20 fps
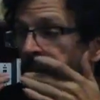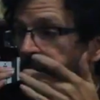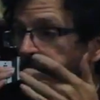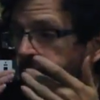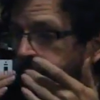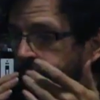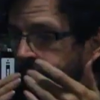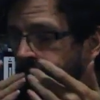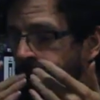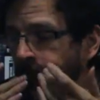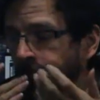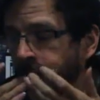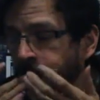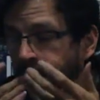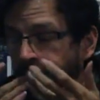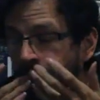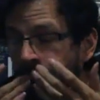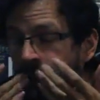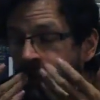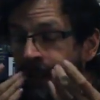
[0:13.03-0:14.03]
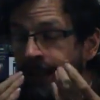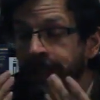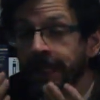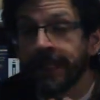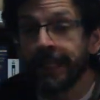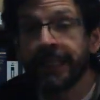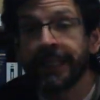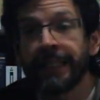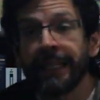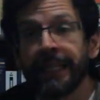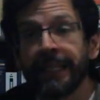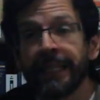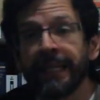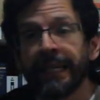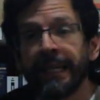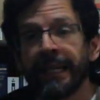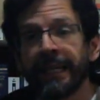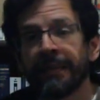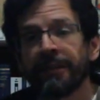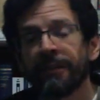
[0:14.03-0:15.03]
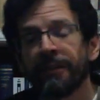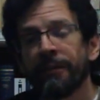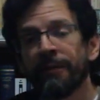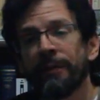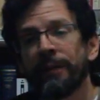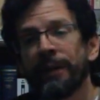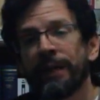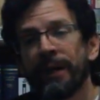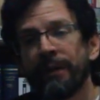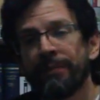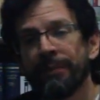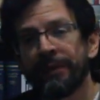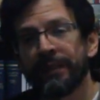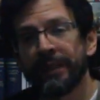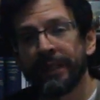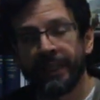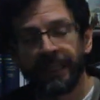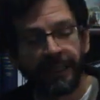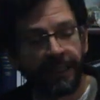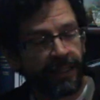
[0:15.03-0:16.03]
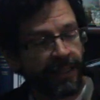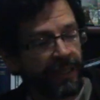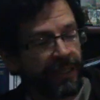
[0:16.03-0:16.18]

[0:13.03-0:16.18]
considerablemente y no voy a poder